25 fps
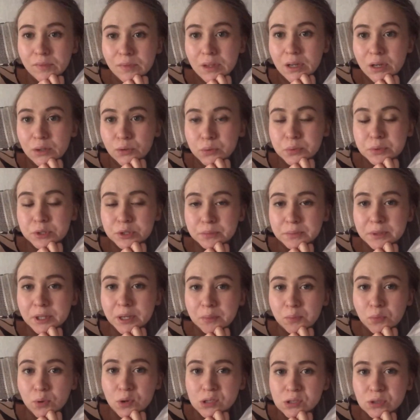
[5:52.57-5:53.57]
В общем, я
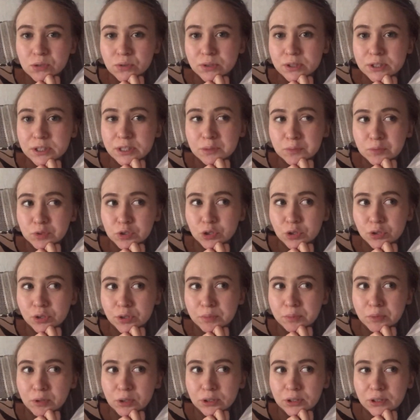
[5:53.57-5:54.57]
пользуюсь тем, что
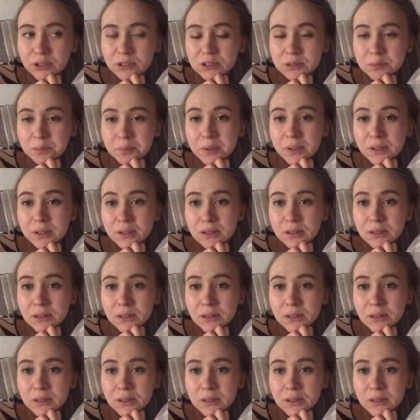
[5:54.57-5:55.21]
ребенок спит,